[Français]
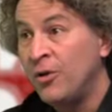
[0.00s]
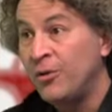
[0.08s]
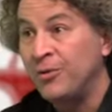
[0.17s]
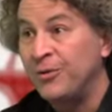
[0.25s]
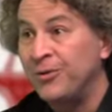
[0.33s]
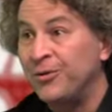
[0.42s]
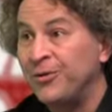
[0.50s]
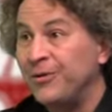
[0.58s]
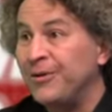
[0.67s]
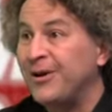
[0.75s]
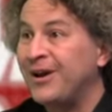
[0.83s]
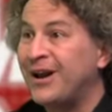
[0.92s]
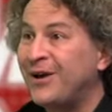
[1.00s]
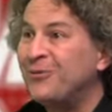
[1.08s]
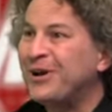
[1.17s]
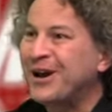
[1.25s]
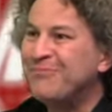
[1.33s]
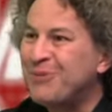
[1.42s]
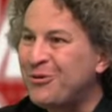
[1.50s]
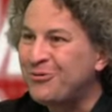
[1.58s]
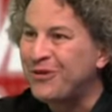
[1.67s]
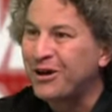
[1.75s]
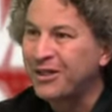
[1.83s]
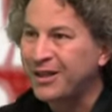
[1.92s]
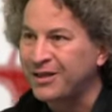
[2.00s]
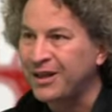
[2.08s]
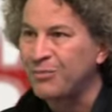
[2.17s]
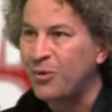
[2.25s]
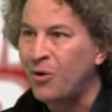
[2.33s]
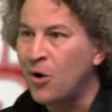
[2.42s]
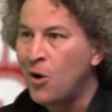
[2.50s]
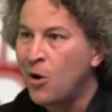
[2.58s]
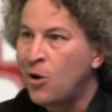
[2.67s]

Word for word: là, localement, on va certainement